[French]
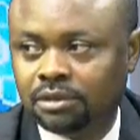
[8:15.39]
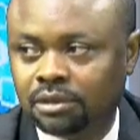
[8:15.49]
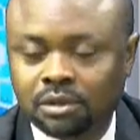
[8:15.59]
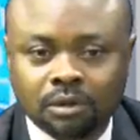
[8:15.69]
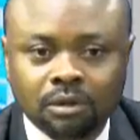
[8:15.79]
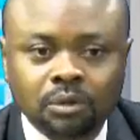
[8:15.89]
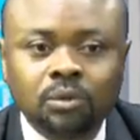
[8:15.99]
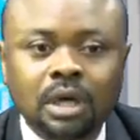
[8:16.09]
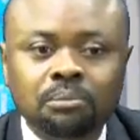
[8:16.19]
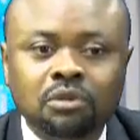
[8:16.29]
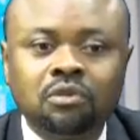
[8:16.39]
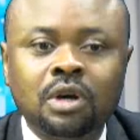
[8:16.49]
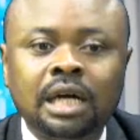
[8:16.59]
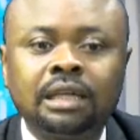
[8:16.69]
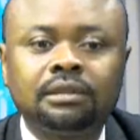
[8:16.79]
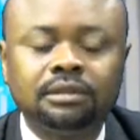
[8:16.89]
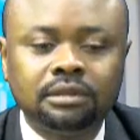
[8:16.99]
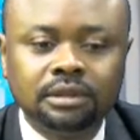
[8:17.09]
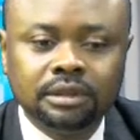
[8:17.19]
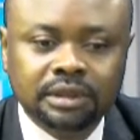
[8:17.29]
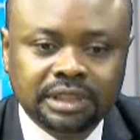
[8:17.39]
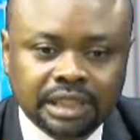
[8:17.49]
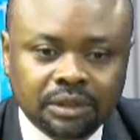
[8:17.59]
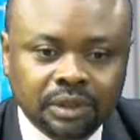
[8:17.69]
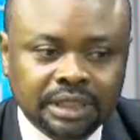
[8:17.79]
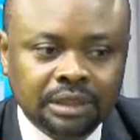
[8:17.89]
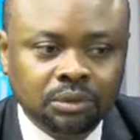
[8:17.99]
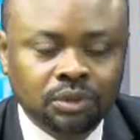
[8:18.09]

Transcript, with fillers: Donc, on doit pouvoir sécuriser tout